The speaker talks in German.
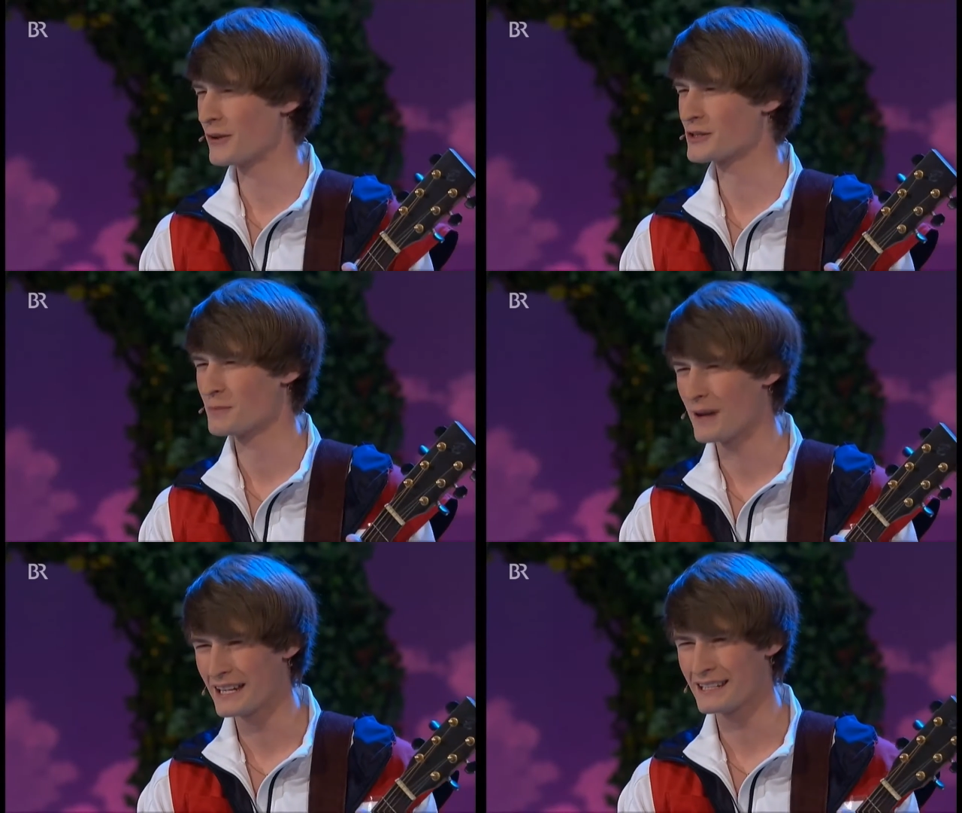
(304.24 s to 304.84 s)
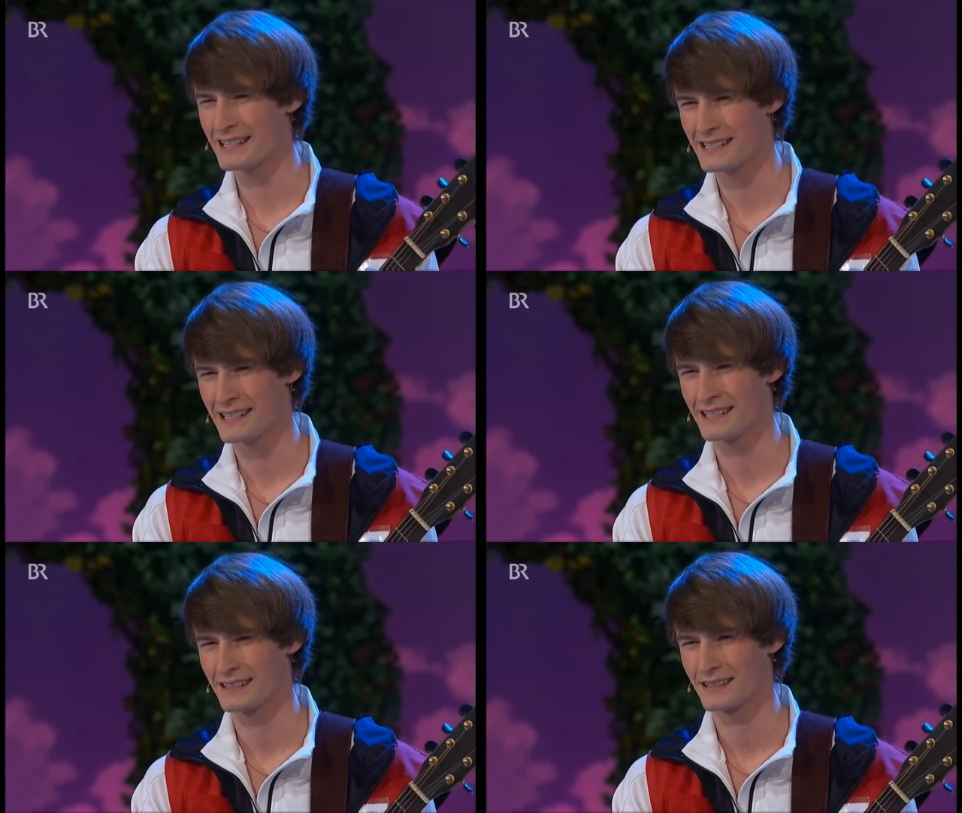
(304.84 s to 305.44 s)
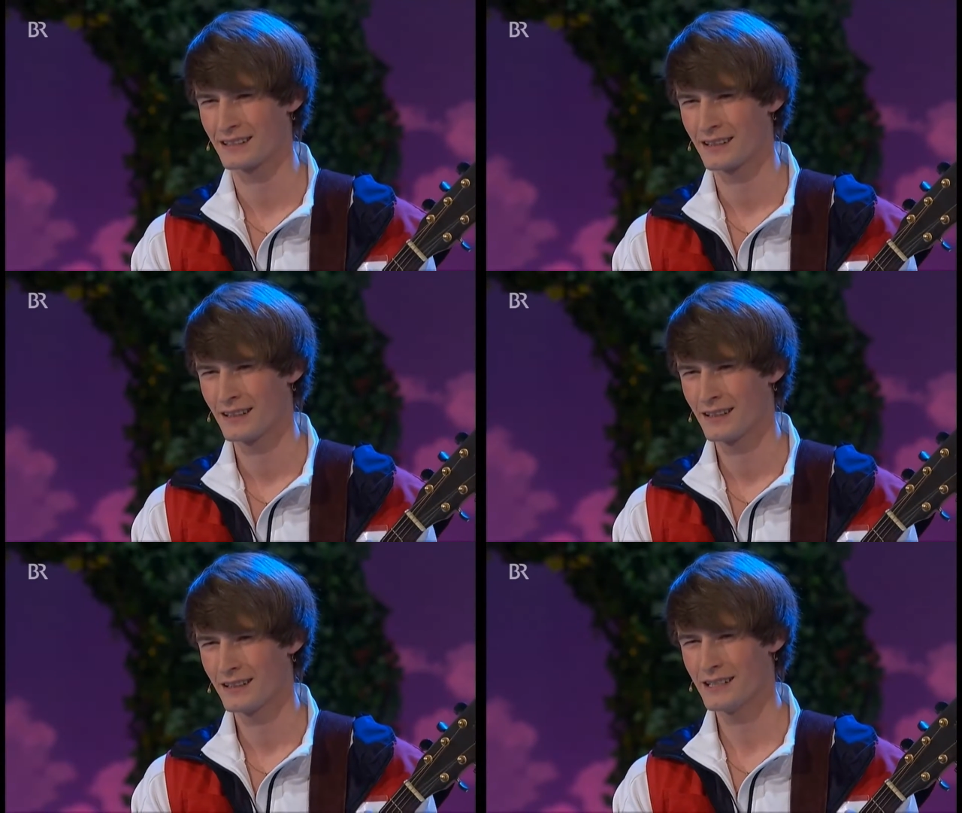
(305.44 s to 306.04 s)
aus meiner Sicht
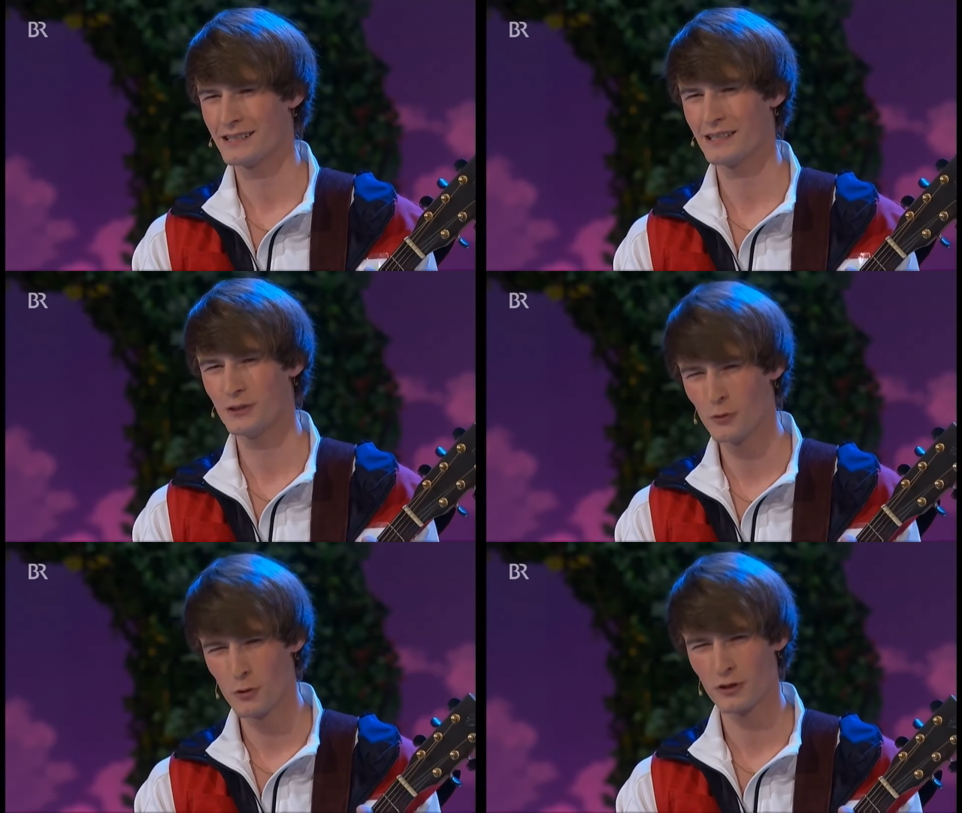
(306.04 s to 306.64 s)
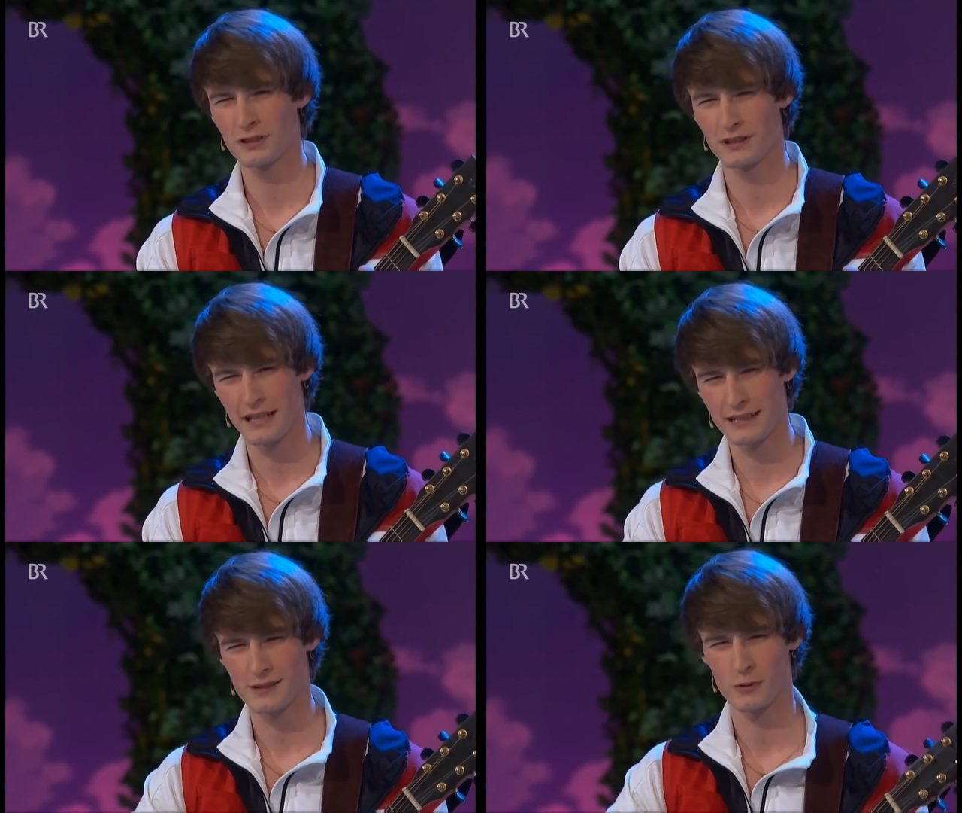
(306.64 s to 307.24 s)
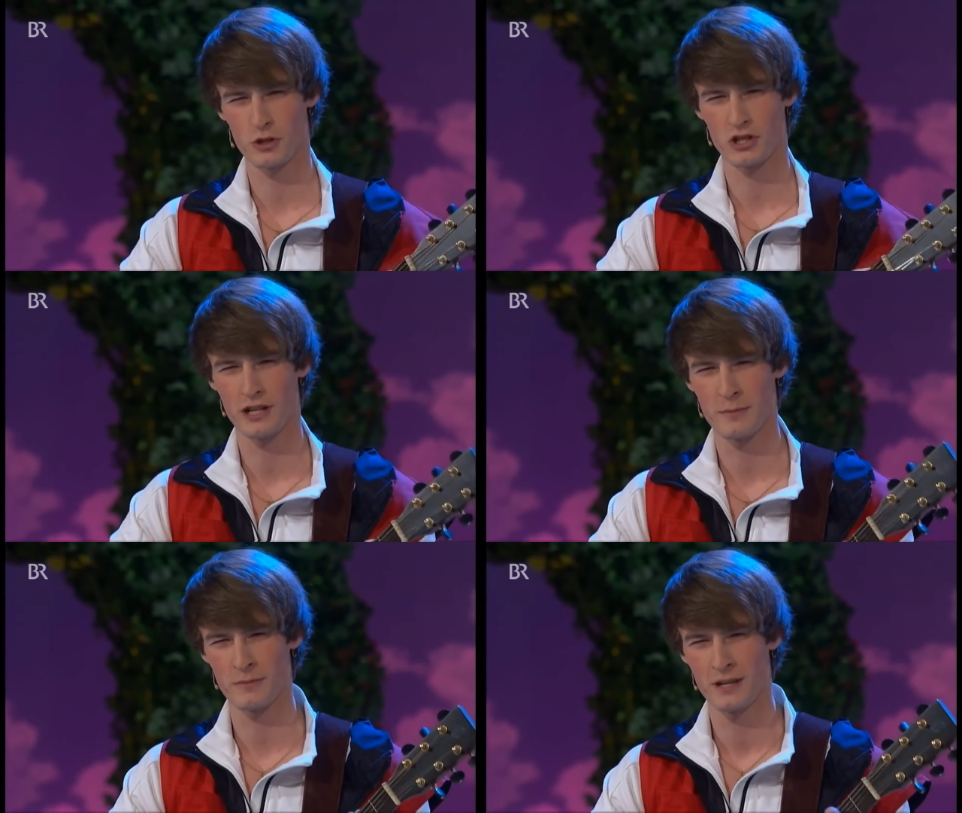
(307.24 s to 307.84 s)
ist die Jugend nicht so
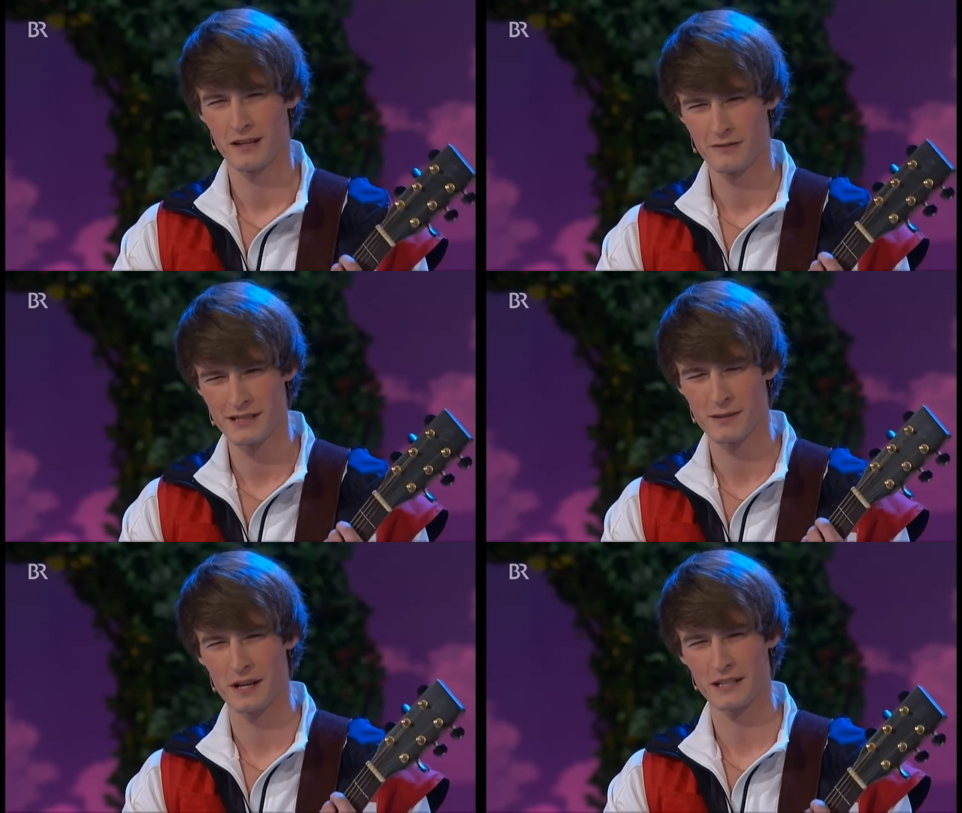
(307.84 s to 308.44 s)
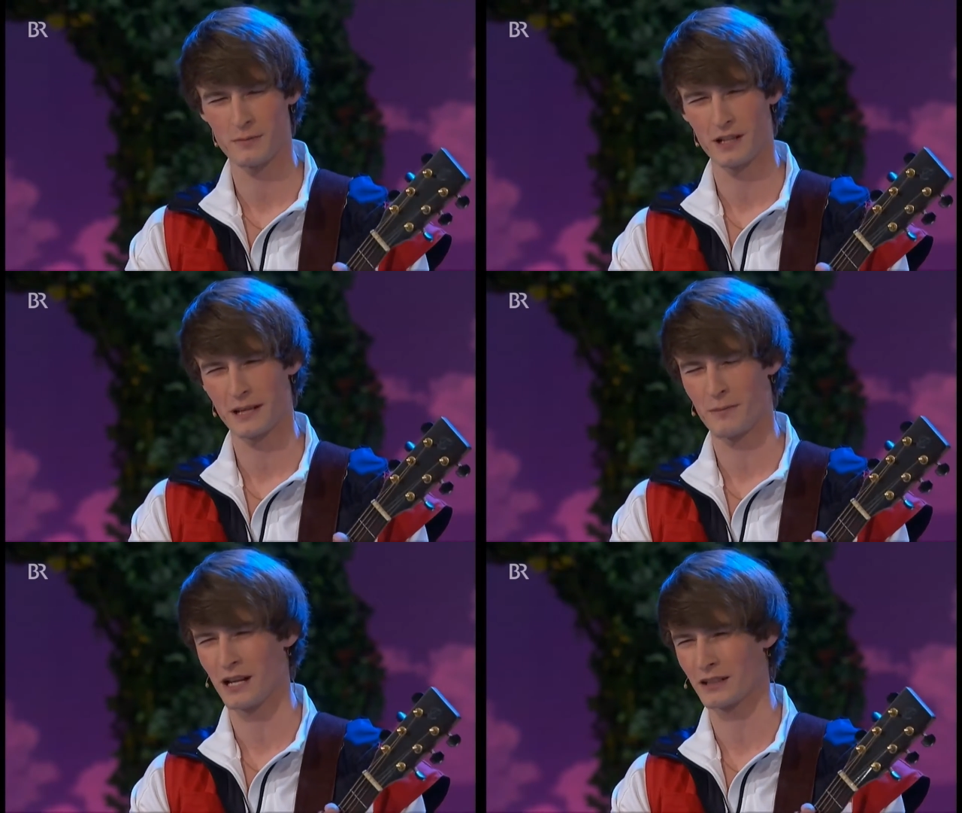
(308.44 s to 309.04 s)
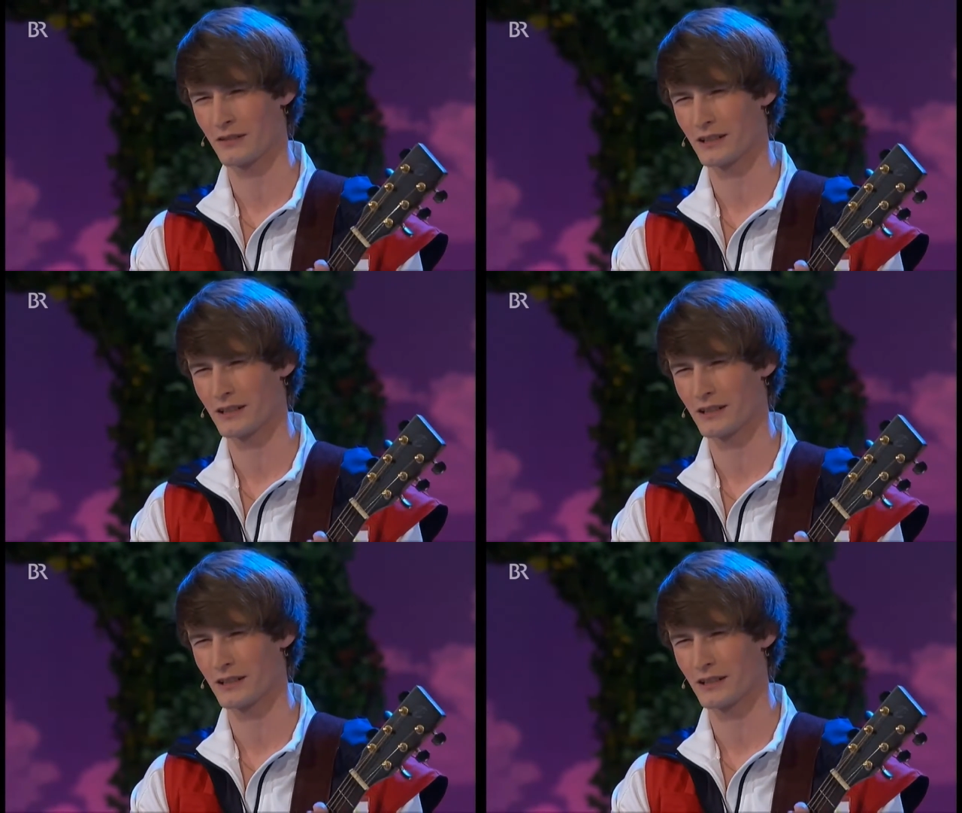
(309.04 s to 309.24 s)
schlimm, wie sie manchmal gemacht